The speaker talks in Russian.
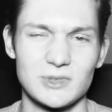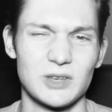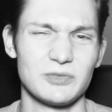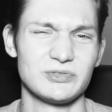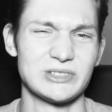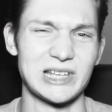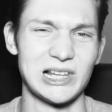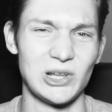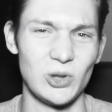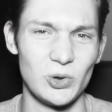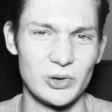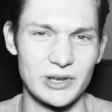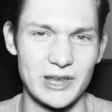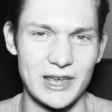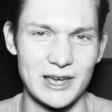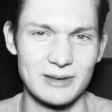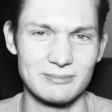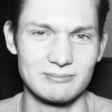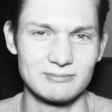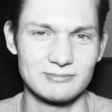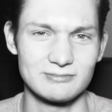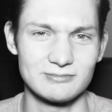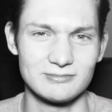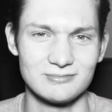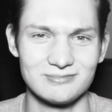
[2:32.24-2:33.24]

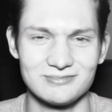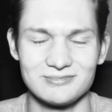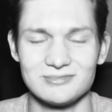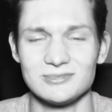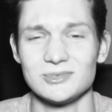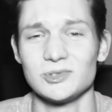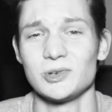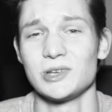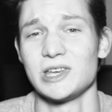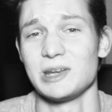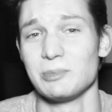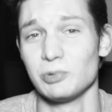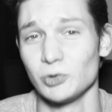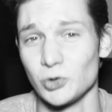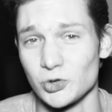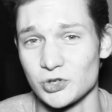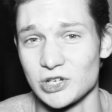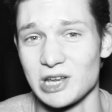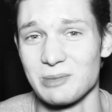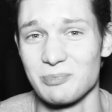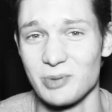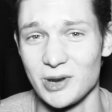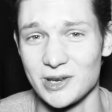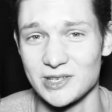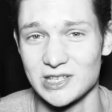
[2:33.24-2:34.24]
Тавтология но не буду
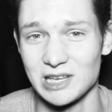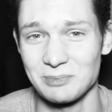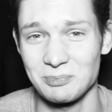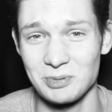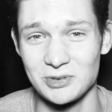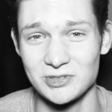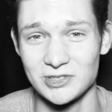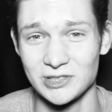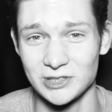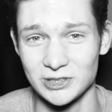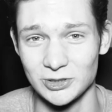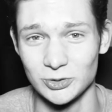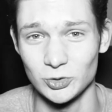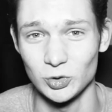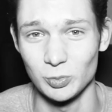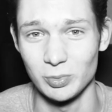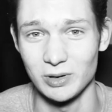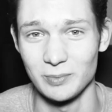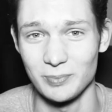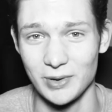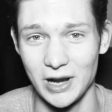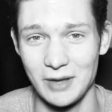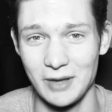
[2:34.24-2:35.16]
же я перезаписывать этот дубль,